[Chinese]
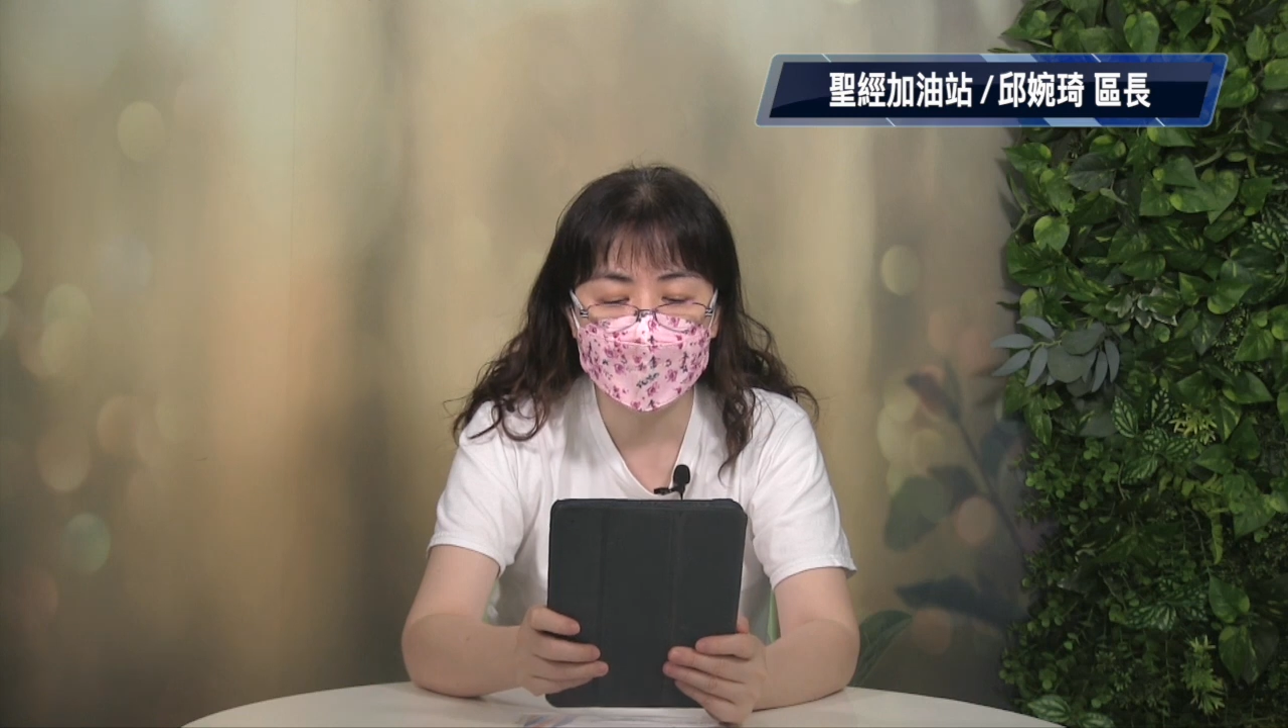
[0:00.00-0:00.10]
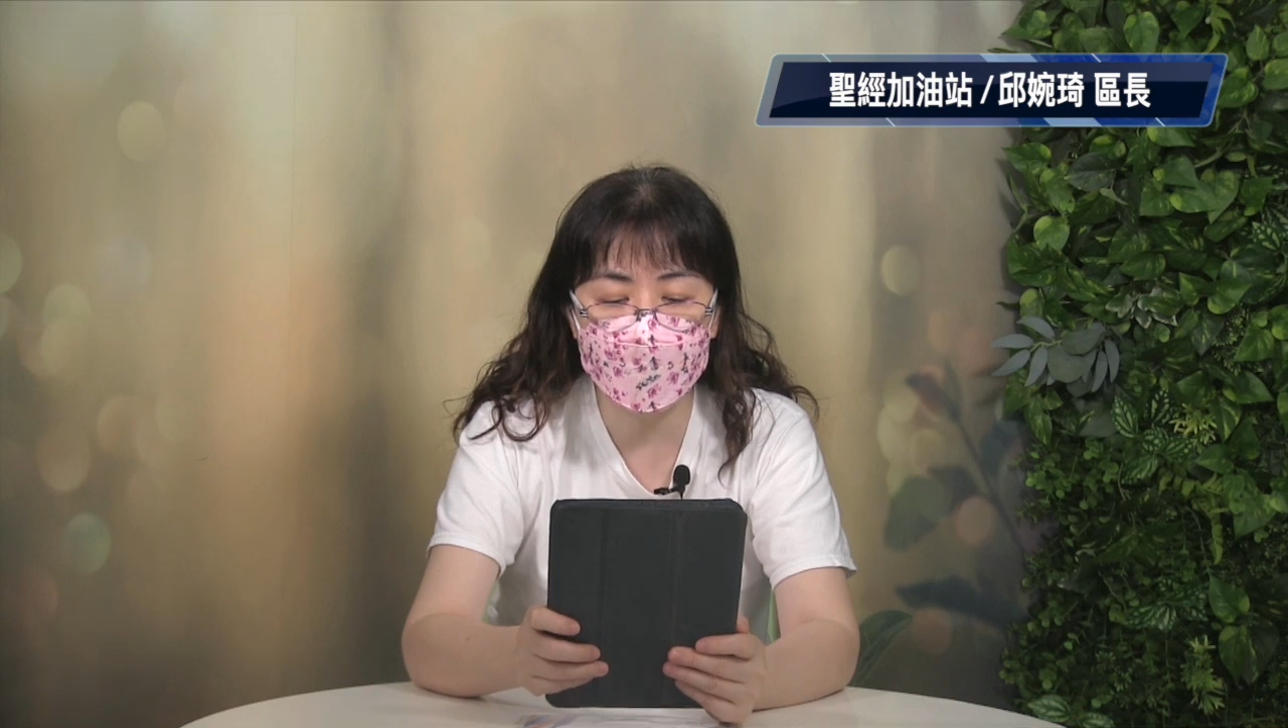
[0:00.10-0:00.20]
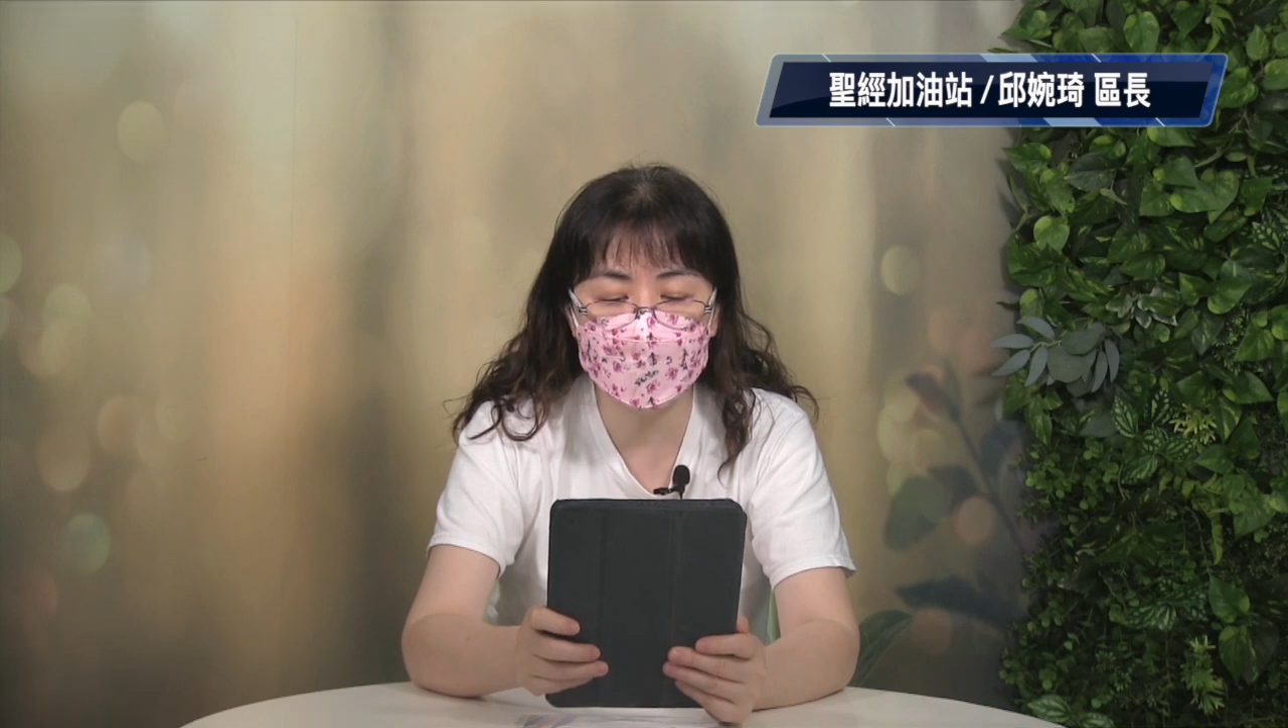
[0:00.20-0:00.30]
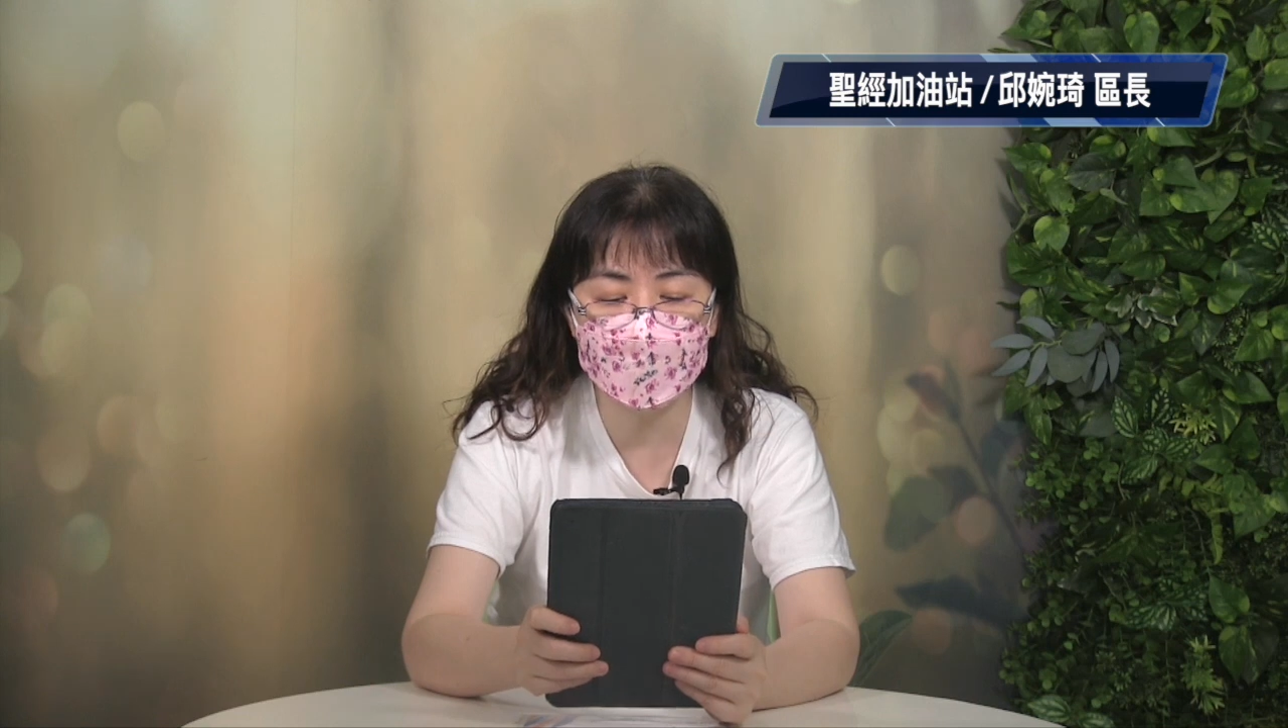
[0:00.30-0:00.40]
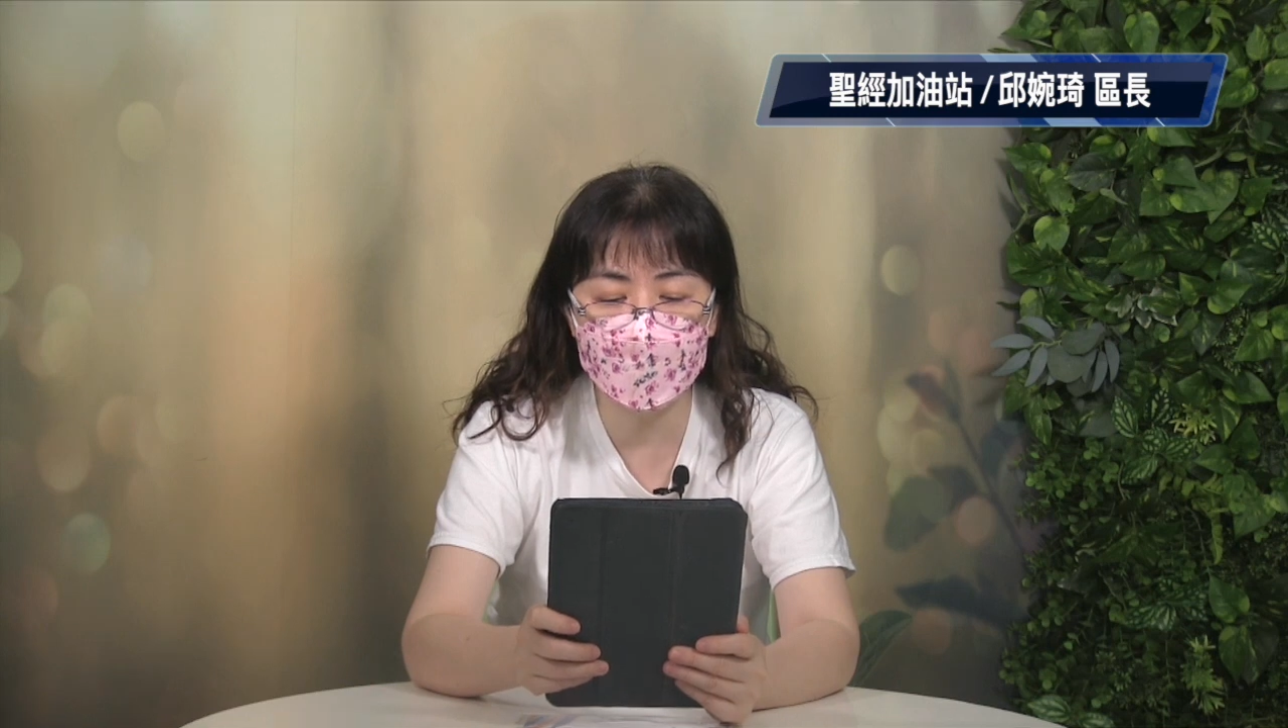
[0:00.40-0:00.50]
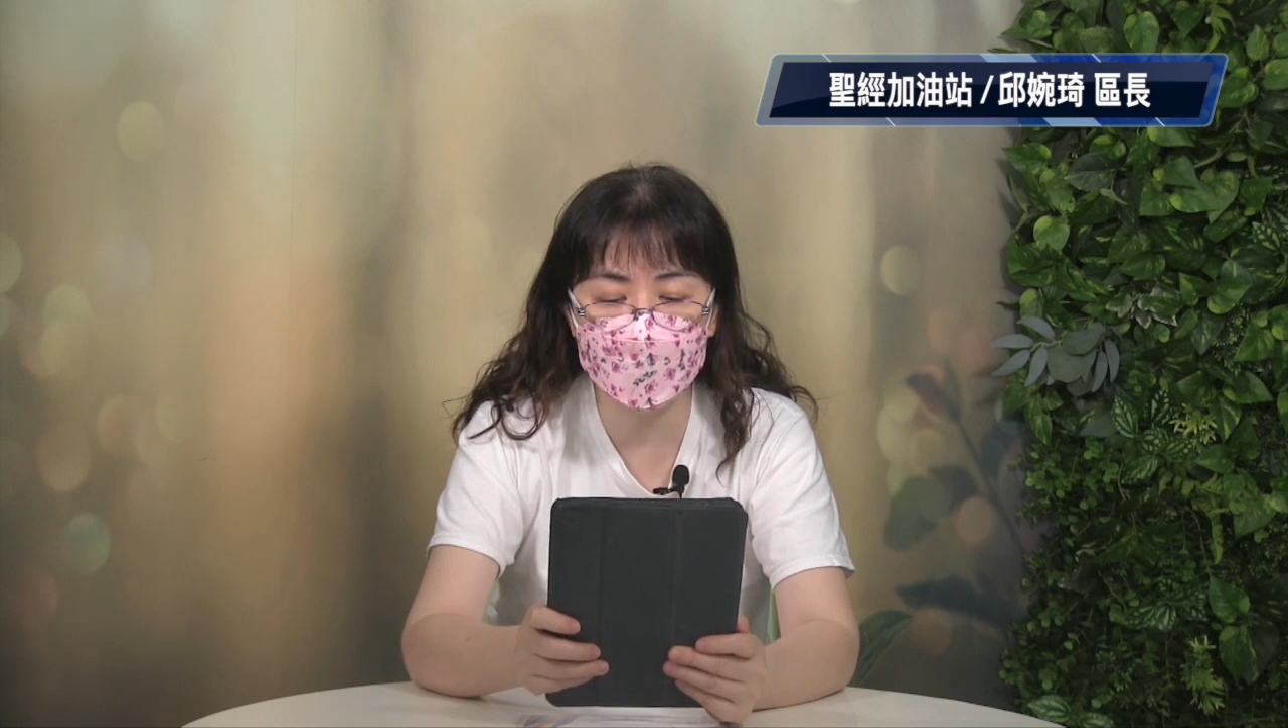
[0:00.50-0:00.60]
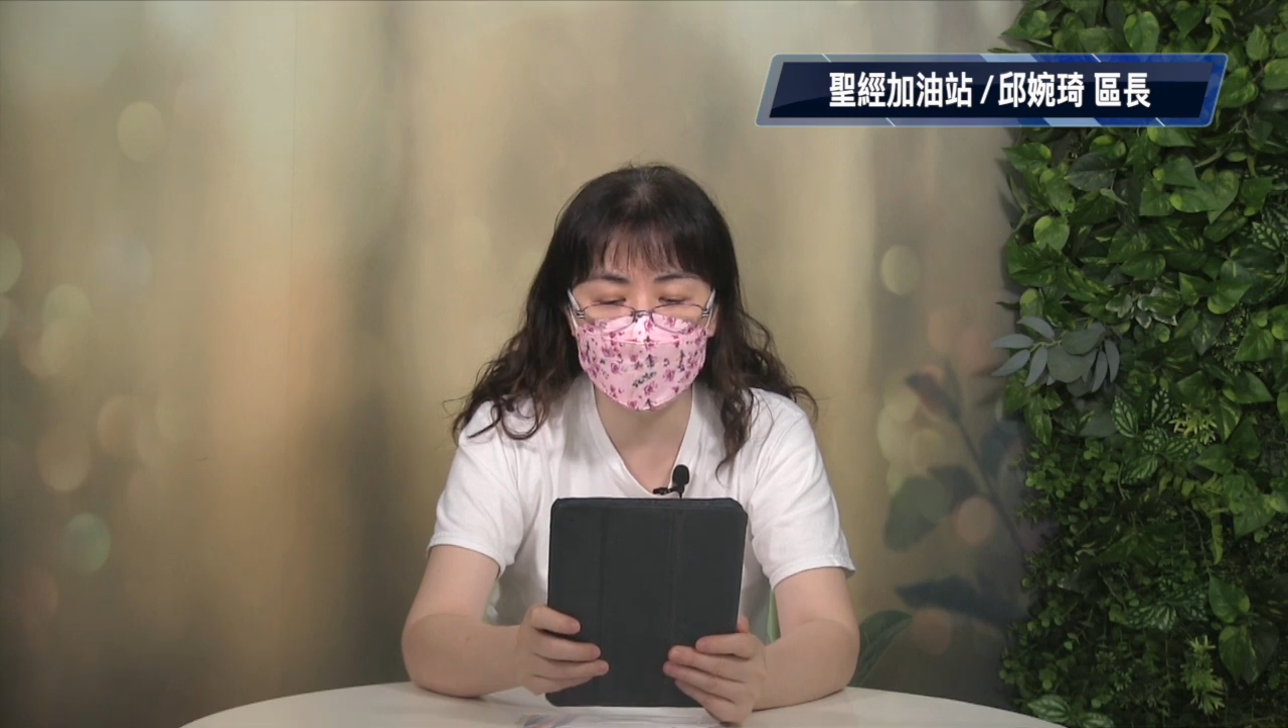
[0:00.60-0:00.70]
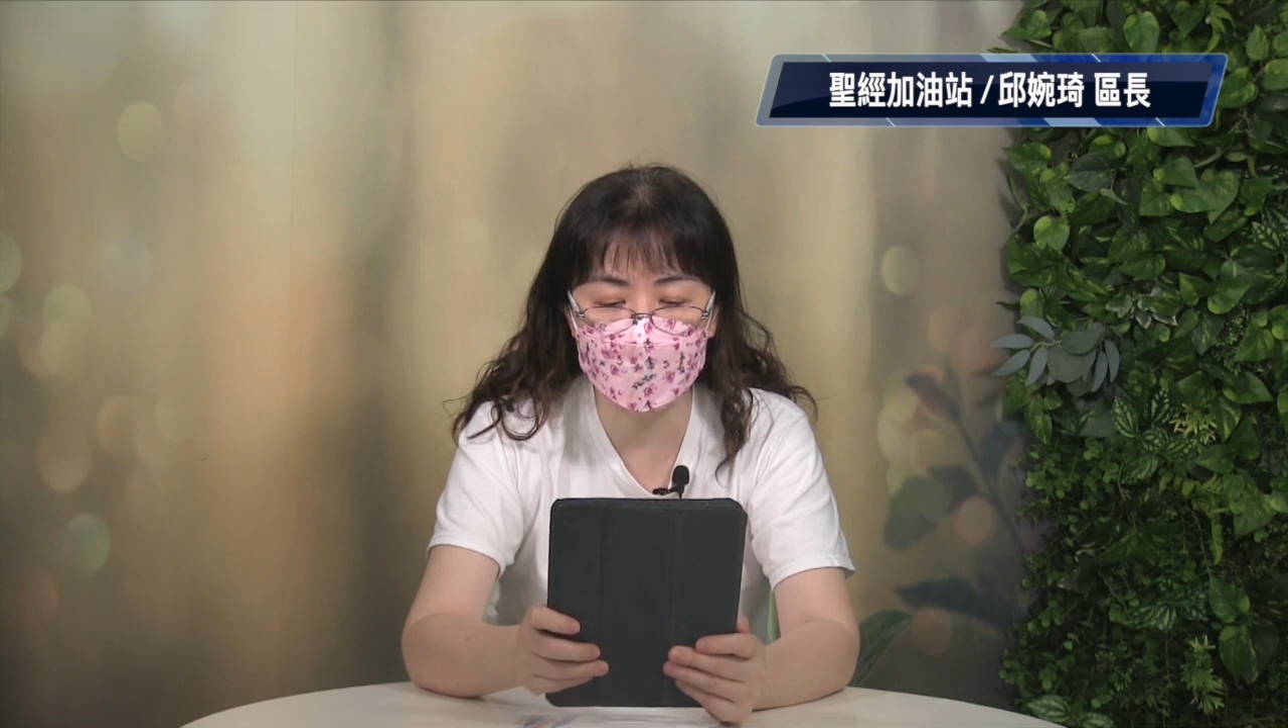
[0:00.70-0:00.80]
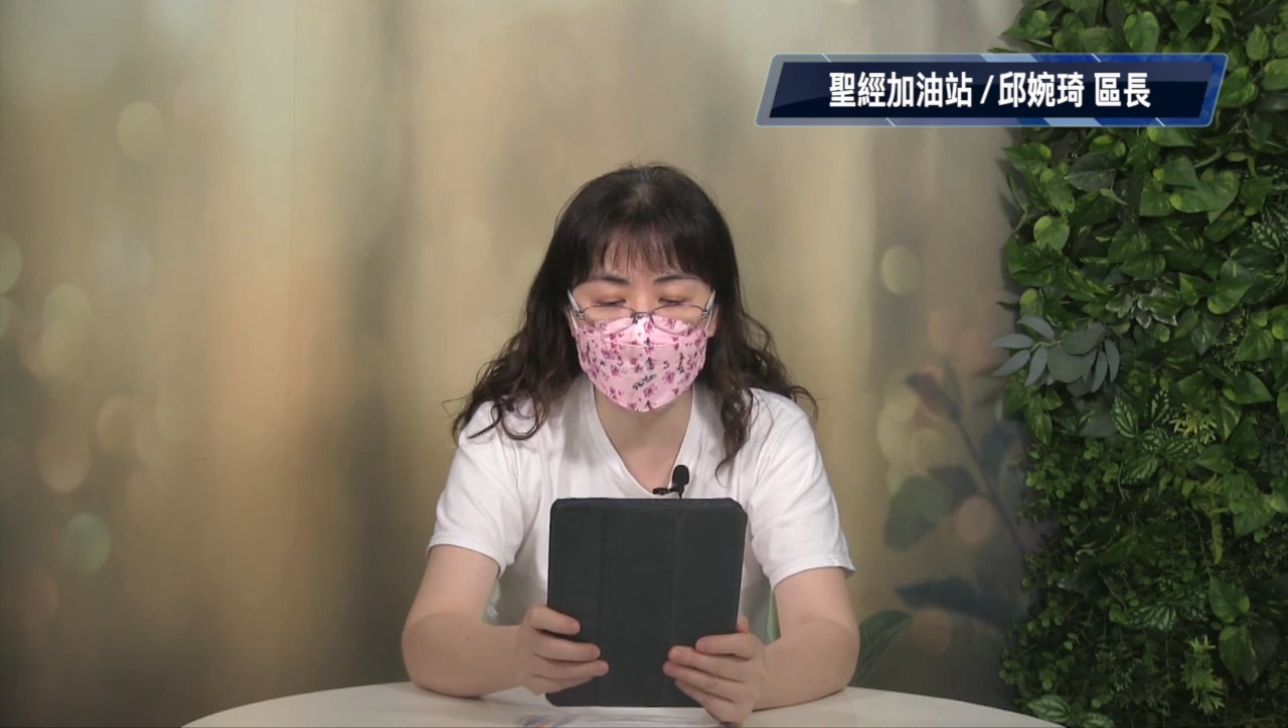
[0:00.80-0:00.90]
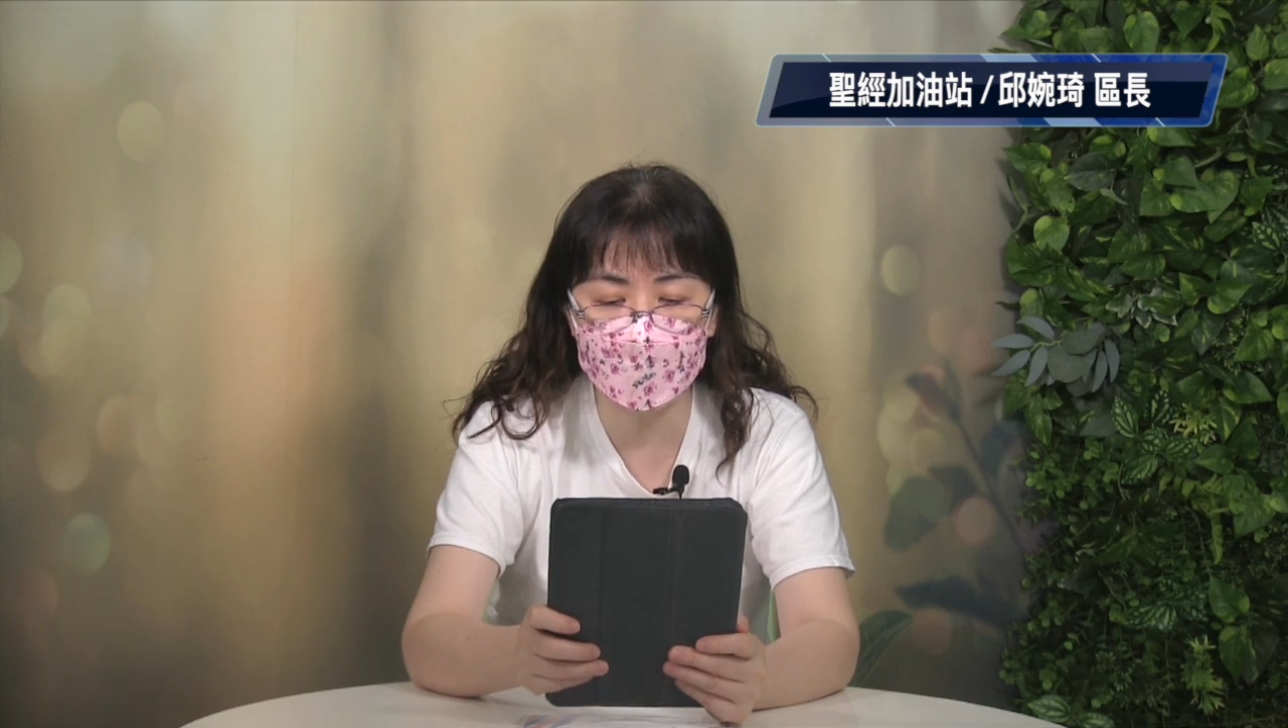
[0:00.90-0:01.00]
看见
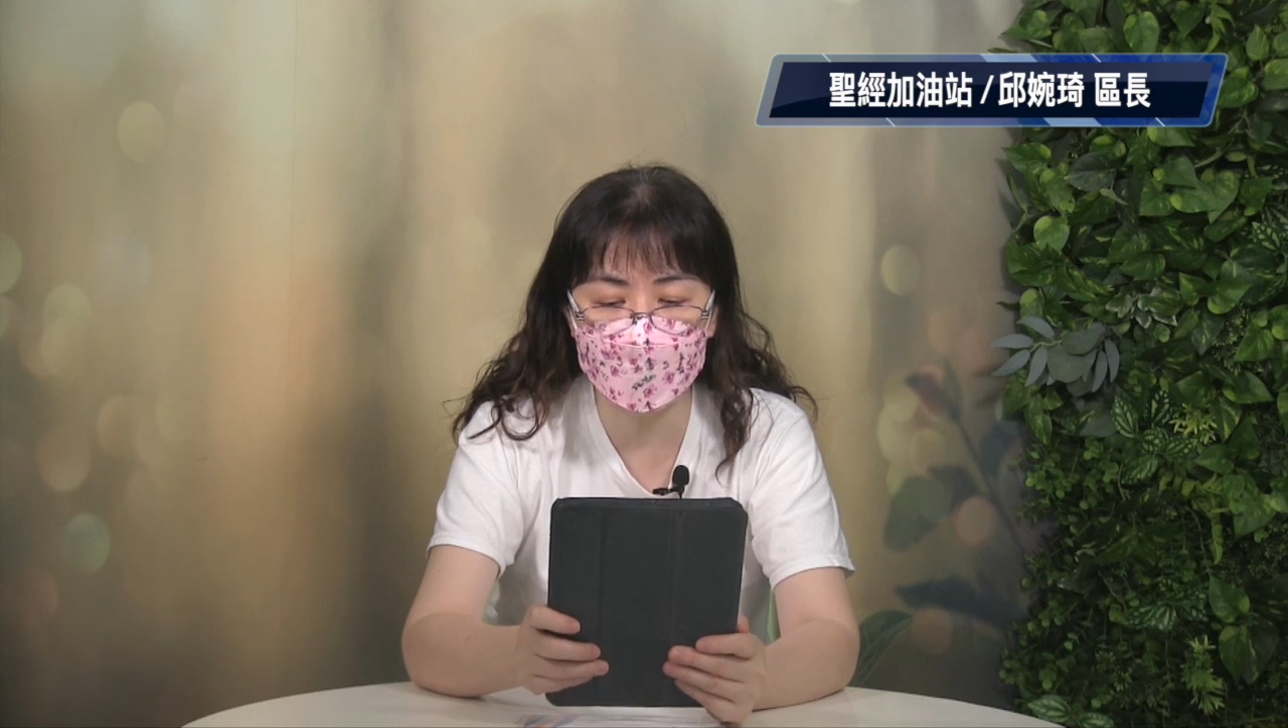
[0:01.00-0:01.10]
神